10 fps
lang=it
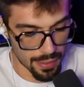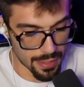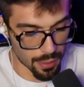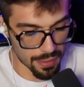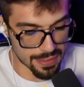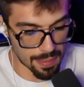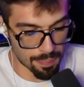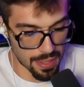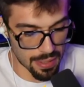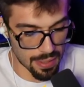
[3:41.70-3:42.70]
di questi
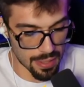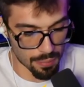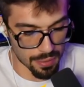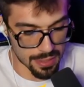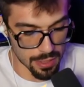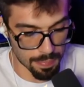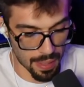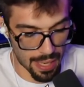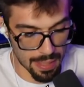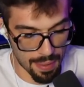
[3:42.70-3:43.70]
pin, di questi
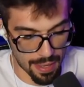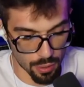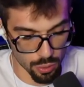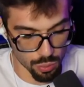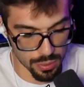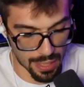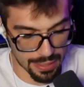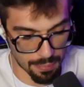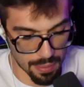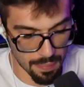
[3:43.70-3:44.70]
spray, meglio,
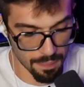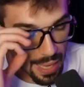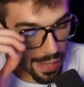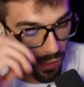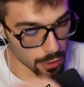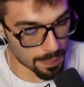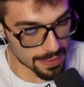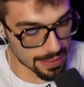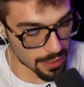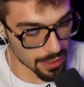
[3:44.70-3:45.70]
scusatemi. Ah no,
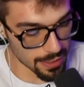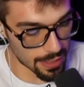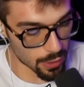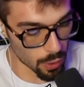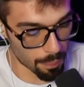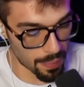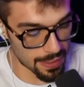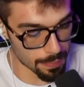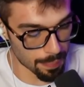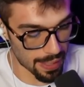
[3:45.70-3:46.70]
aspettate, c'è scritto
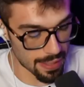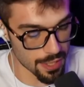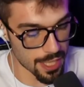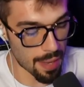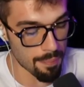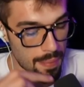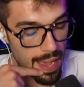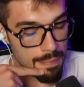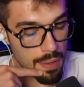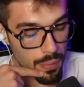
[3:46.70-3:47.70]
pin, spray e gemme.
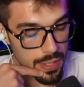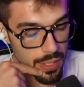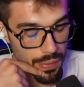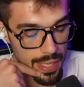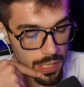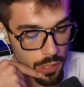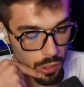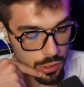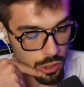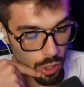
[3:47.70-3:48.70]
Ah, ma quindi non è il
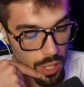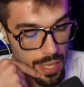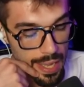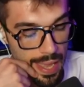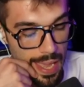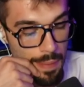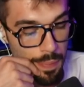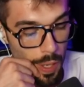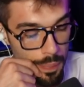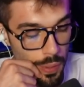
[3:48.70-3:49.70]
costo è, è
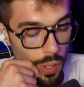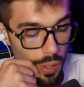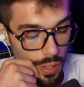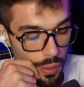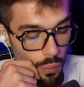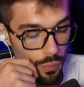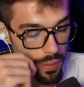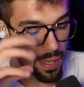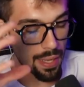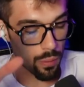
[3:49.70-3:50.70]
proprio eh,
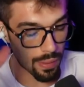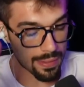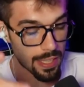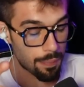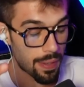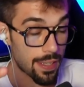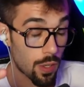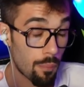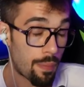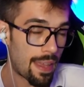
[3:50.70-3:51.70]
un, una tripla
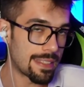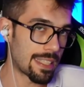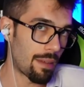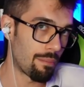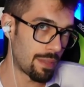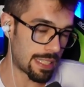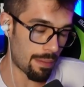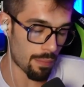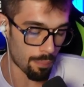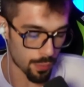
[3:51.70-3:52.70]
ricompensa. Mi
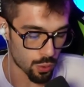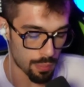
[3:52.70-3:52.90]
sembra un po' too